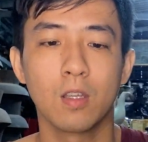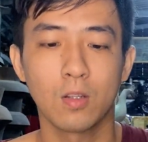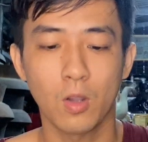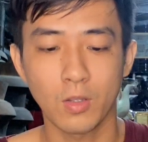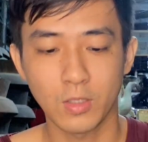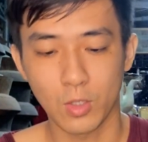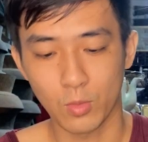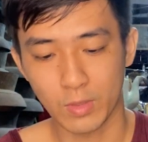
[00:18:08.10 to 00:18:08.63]
có
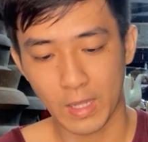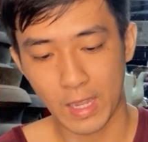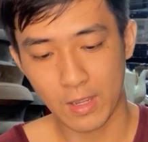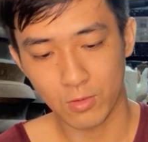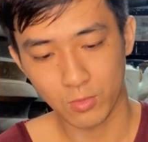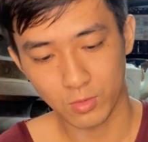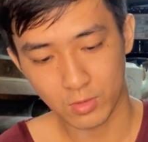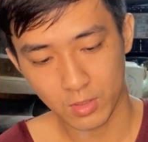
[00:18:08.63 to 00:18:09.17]
chiều
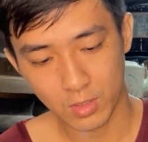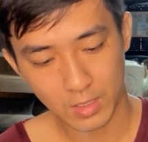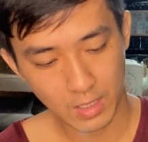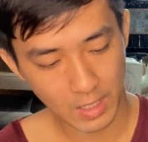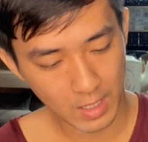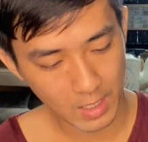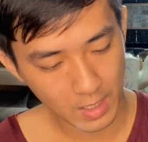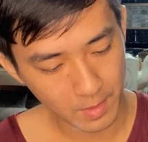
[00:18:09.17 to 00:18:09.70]
cao của nó
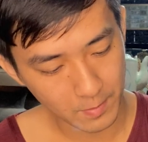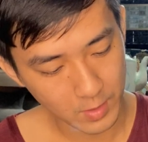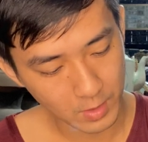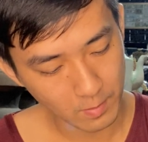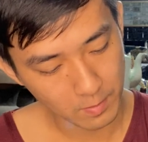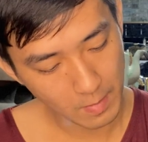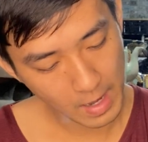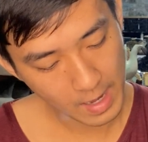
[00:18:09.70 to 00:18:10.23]
là
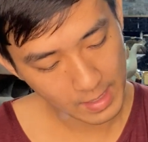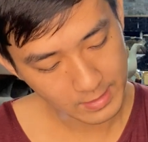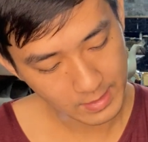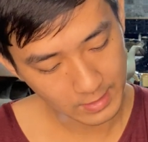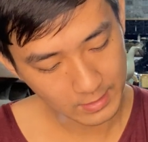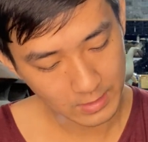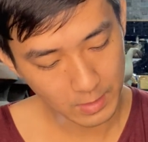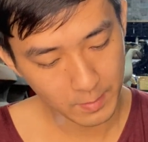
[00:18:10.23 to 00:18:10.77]
13
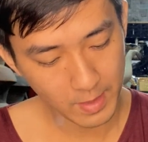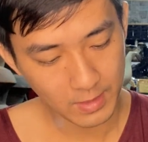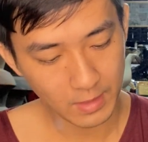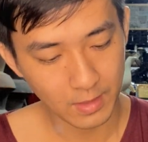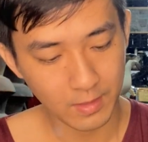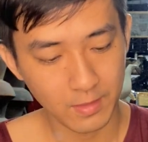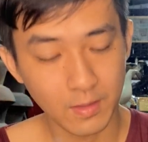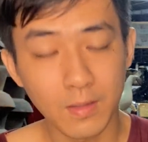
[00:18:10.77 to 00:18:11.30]
cm
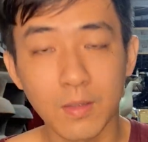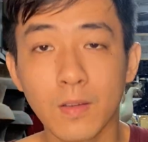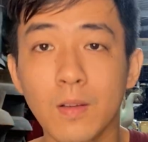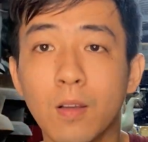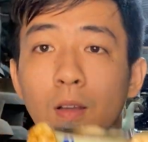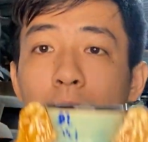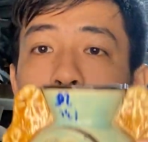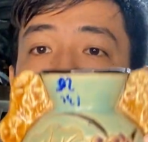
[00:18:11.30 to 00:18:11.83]

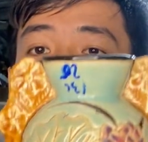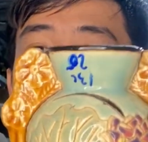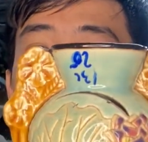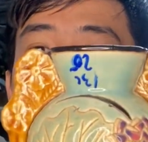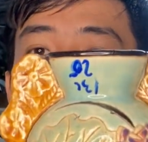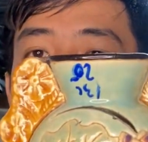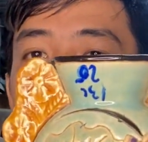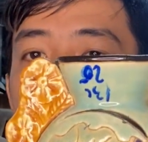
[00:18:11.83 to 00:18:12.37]

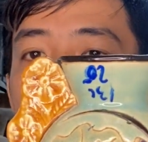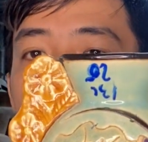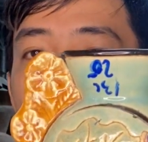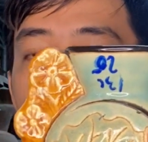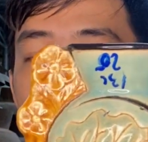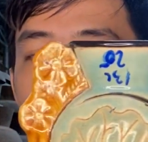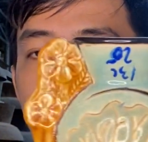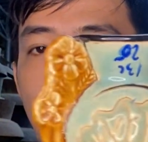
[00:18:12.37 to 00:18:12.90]
mã số
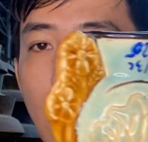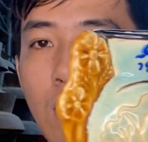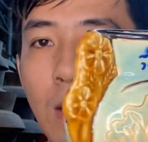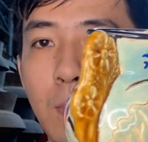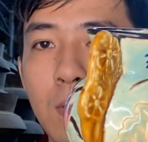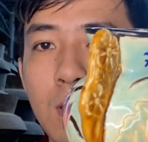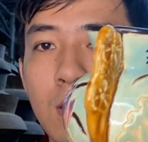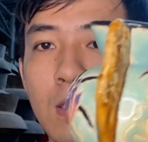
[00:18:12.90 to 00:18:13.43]
26 này
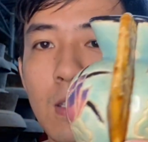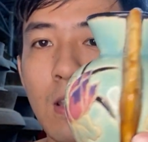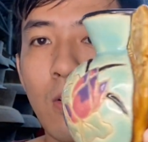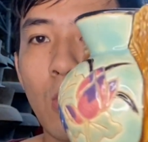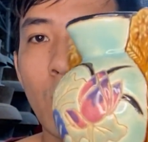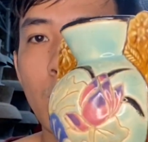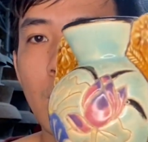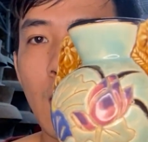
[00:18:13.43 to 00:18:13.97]
mình xin giao
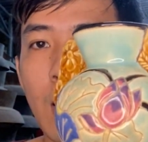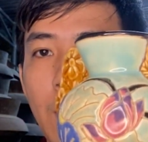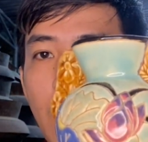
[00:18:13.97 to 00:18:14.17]
lưu với giá là